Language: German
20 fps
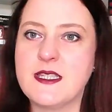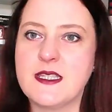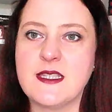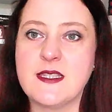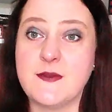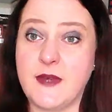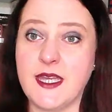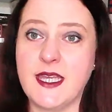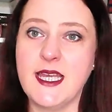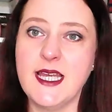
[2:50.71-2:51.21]

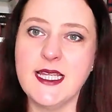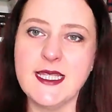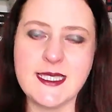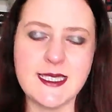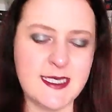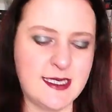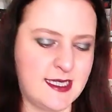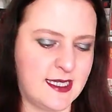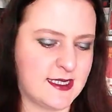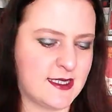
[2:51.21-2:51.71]
zwei
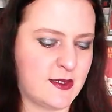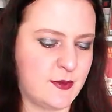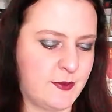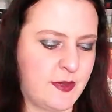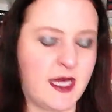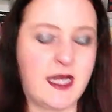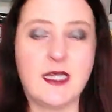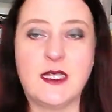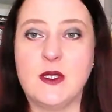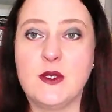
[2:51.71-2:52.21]
Kerzen leer zu
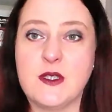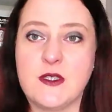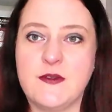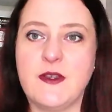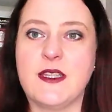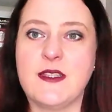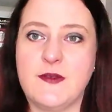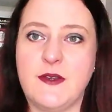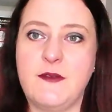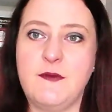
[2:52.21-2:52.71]
machen. Und
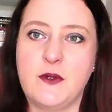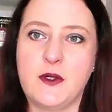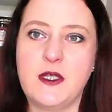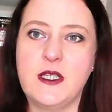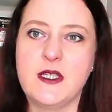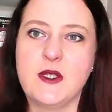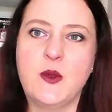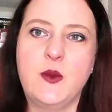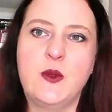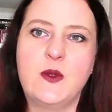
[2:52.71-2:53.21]
zwar zwei
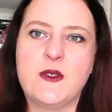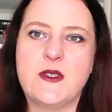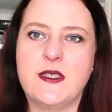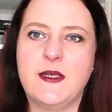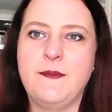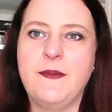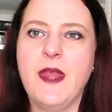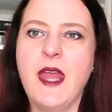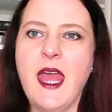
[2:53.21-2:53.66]
wirklich große.